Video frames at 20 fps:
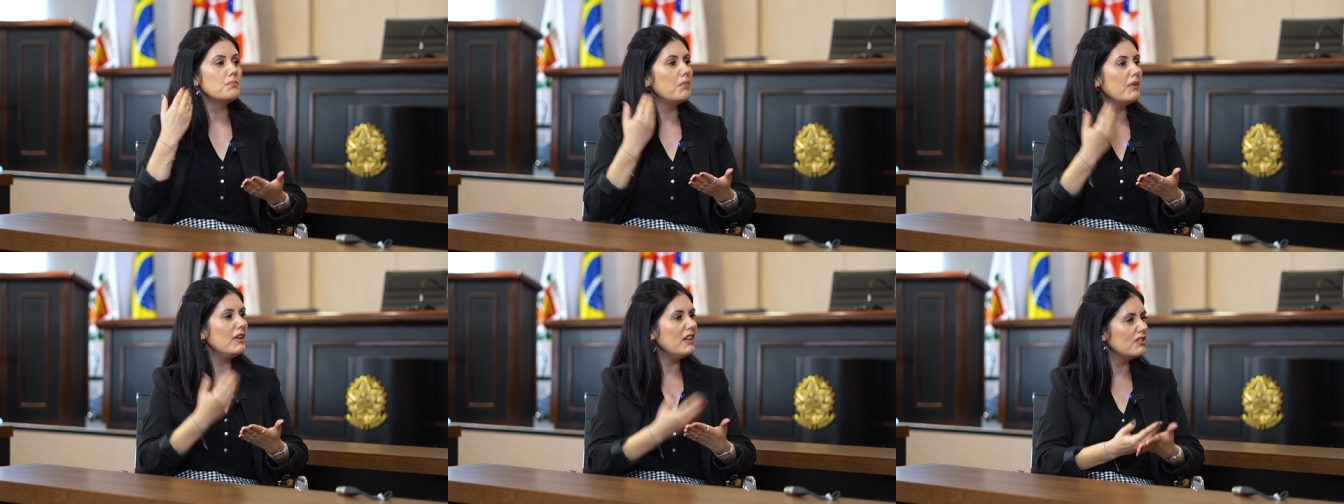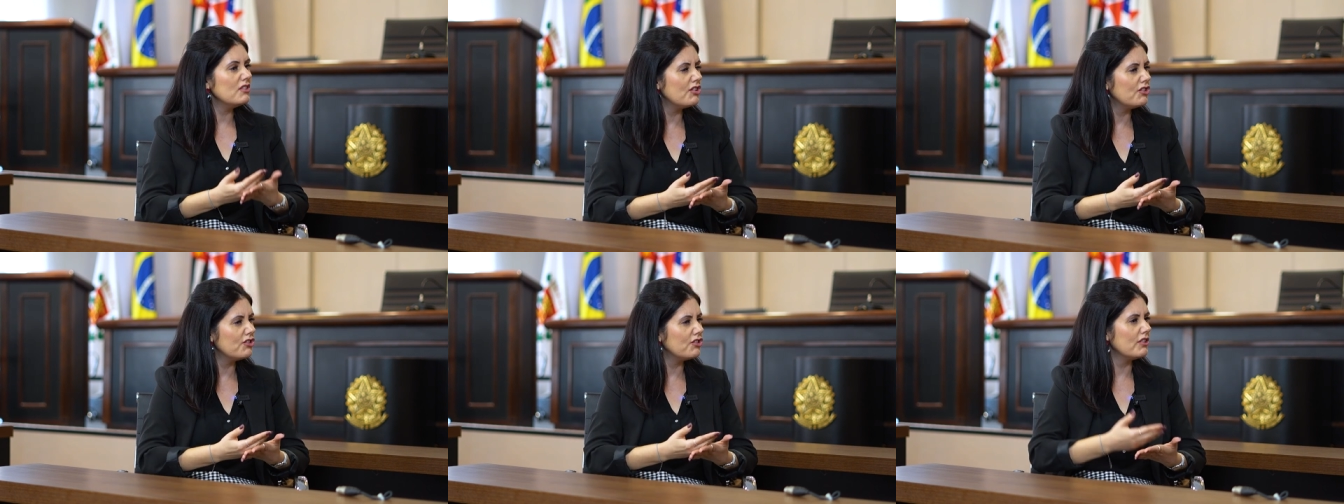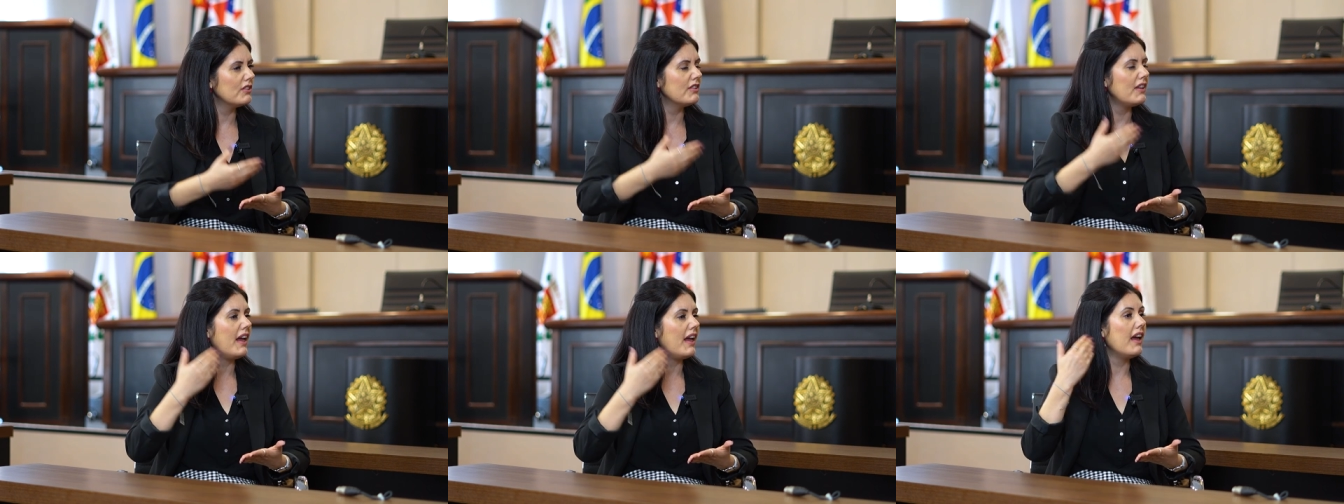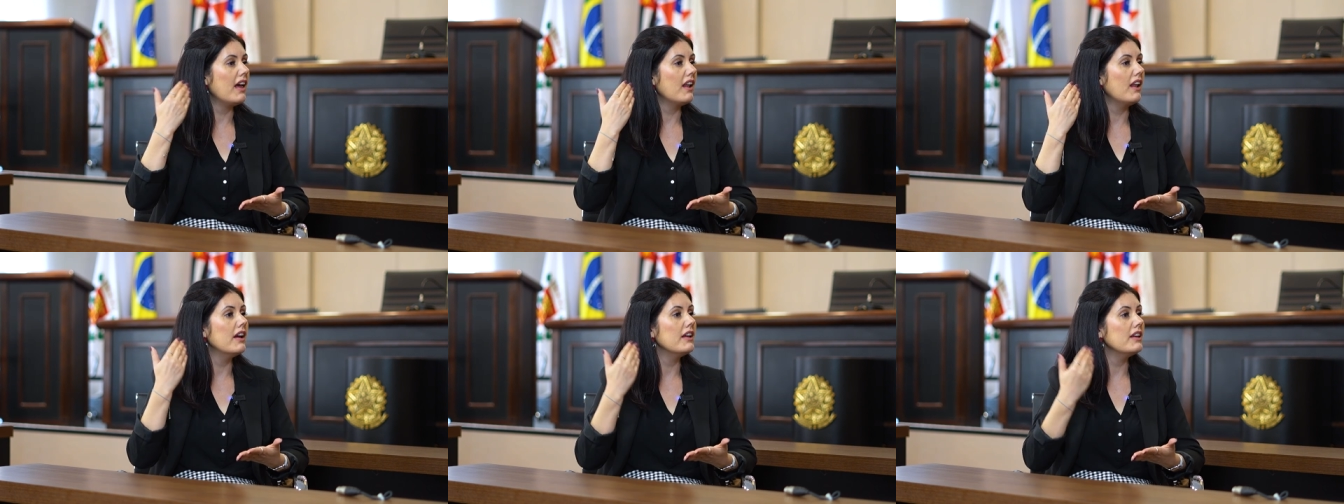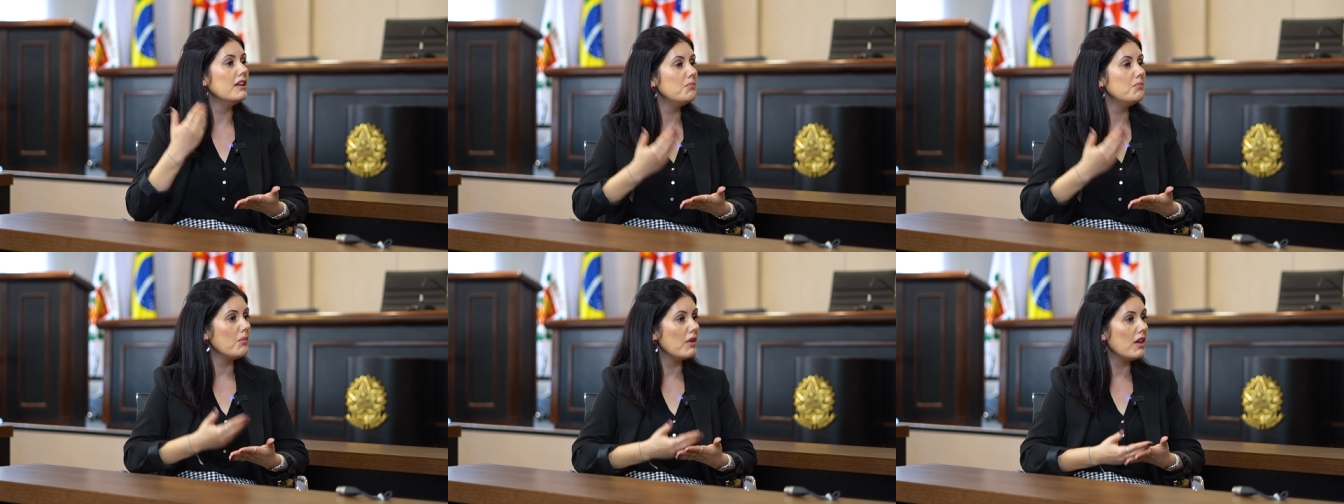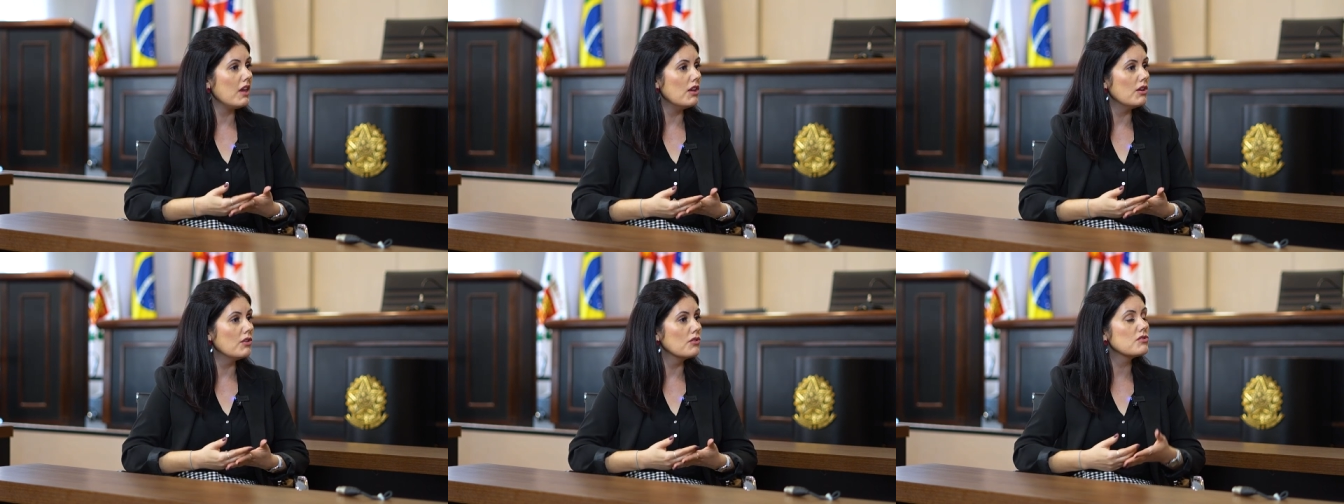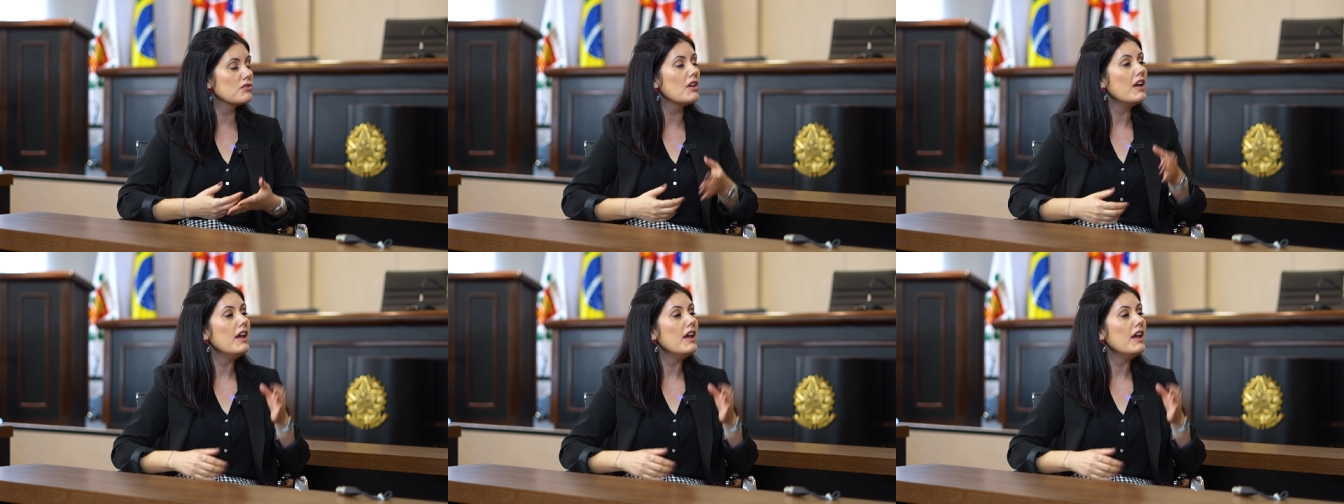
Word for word: prints de tela, e-mails